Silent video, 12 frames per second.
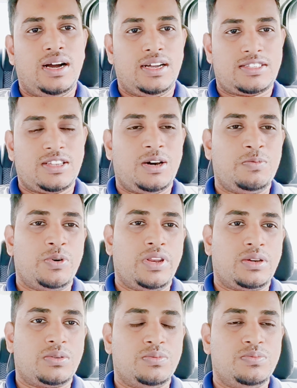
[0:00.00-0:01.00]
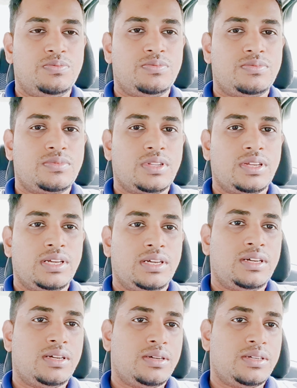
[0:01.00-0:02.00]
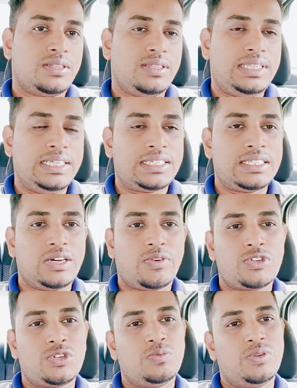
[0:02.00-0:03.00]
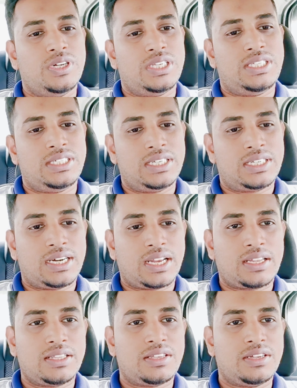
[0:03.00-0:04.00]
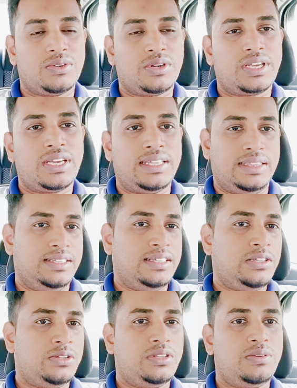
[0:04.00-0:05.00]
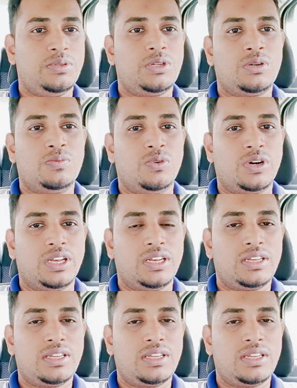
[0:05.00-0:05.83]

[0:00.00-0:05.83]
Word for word: আসসালামু আলাইকুম দেশে যাওয়ার সময় টিকিট কাটার ক্ষেত্রে অনেকে দ্বন্দ্বের ভিতরে ভোগে